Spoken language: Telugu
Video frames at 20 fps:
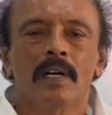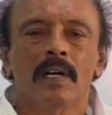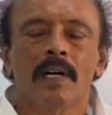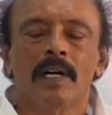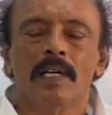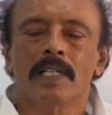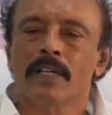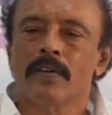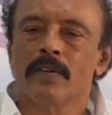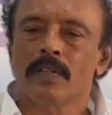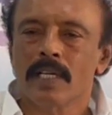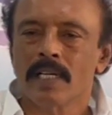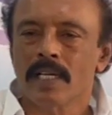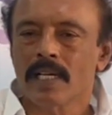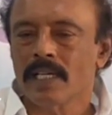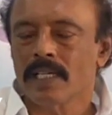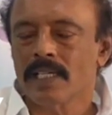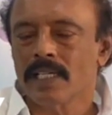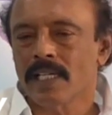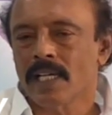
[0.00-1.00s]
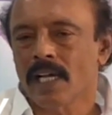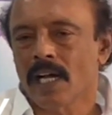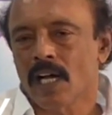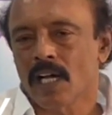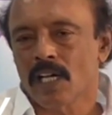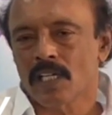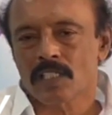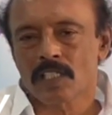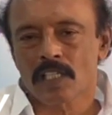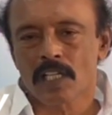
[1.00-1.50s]
అదేవిధంగా ఈ
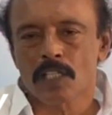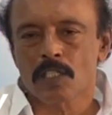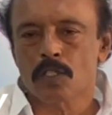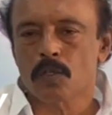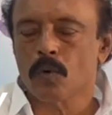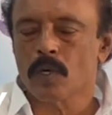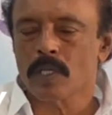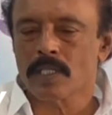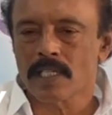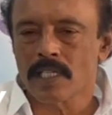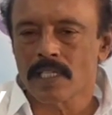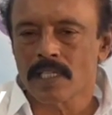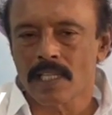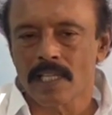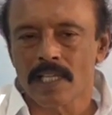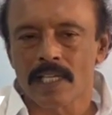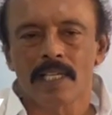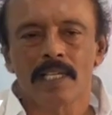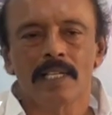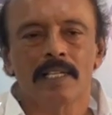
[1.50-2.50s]
హాస్టల్స్ వసతి